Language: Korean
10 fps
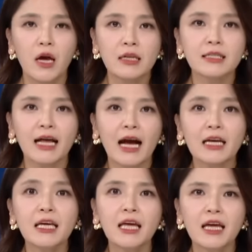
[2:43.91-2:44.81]
이제
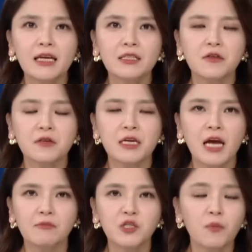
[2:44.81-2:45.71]
당일의 행적이
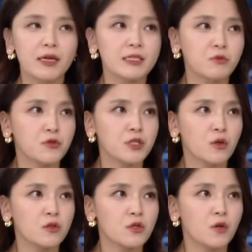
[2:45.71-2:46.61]
앞서 말씀 주신
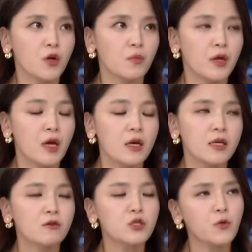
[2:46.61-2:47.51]
것처럼
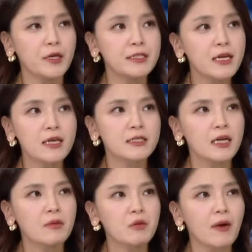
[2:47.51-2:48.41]
이것이 굉장히
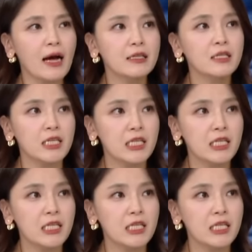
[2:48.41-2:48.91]
사람이 많은